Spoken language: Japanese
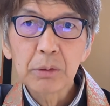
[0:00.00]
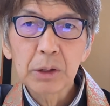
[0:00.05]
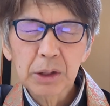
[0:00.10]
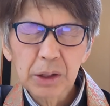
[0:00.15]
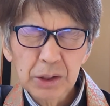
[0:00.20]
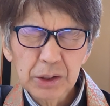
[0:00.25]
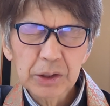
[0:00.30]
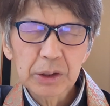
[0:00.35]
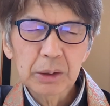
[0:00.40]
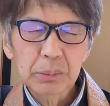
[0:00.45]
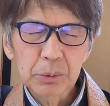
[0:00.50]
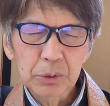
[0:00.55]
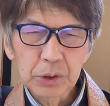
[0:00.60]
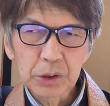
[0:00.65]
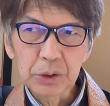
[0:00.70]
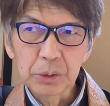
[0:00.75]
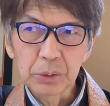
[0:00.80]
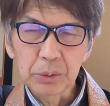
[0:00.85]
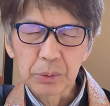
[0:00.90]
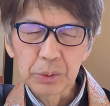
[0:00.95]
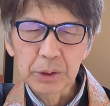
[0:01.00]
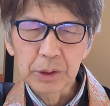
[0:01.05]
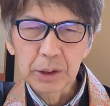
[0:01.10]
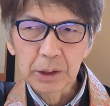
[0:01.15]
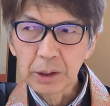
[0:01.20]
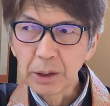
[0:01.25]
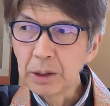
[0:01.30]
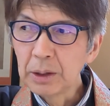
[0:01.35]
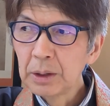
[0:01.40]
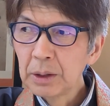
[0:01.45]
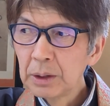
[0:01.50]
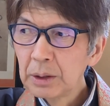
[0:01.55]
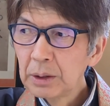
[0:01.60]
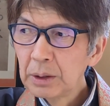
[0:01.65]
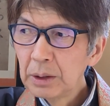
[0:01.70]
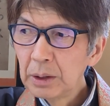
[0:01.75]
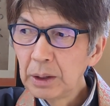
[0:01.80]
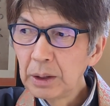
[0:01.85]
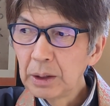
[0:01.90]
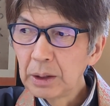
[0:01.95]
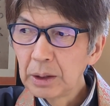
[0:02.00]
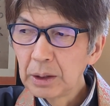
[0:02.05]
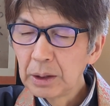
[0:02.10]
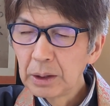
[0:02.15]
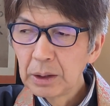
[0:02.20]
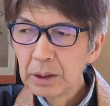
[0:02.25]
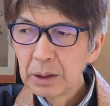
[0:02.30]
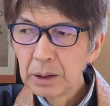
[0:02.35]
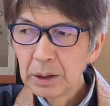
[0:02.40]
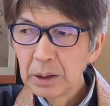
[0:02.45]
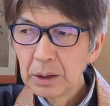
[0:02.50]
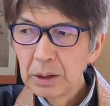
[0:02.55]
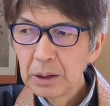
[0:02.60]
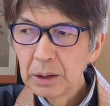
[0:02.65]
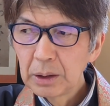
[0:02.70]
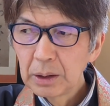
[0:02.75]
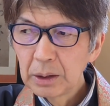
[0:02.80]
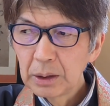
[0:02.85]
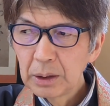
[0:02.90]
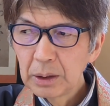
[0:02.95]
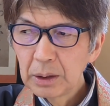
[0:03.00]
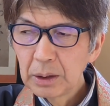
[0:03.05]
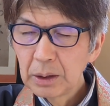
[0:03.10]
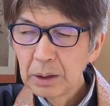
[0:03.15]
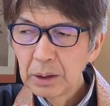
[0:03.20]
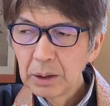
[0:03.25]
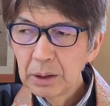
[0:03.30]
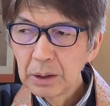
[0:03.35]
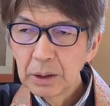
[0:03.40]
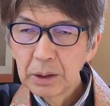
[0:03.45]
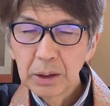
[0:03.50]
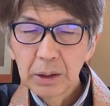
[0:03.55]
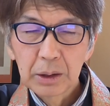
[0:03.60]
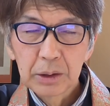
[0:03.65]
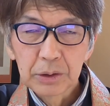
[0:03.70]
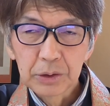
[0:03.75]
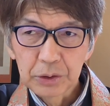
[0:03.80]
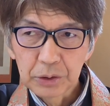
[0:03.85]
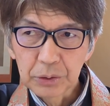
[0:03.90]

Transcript: 若い人はもちろんこれから、えー、